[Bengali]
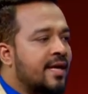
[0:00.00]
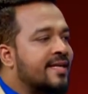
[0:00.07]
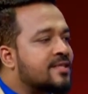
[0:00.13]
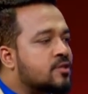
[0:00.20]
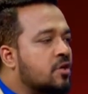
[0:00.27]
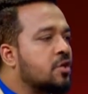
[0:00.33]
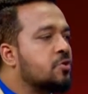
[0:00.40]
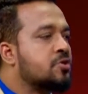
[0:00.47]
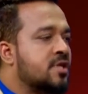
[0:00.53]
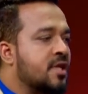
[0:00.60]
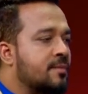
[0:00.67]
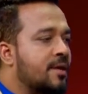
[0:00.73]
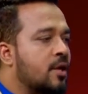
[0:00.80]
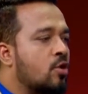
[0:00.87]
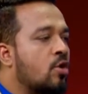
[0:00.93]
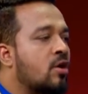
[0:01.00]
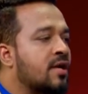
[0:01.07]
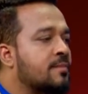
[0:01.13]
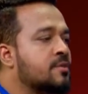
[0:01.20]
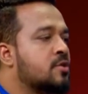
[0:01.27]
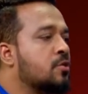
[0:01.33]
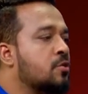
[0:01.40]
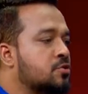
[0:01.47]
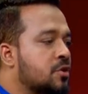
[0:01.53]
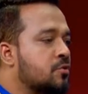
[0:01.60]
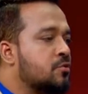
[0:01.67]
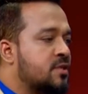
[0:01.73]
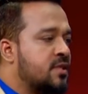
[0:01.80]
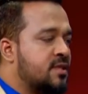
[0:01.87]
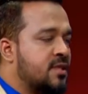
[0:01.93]
রাইট সলিউশন বা লং টার্ম সলিউশন
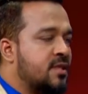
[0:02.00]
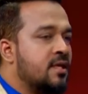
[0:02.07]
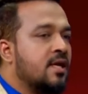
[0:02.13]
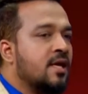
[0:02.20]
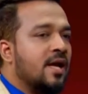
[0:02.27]
খুঁজতেছে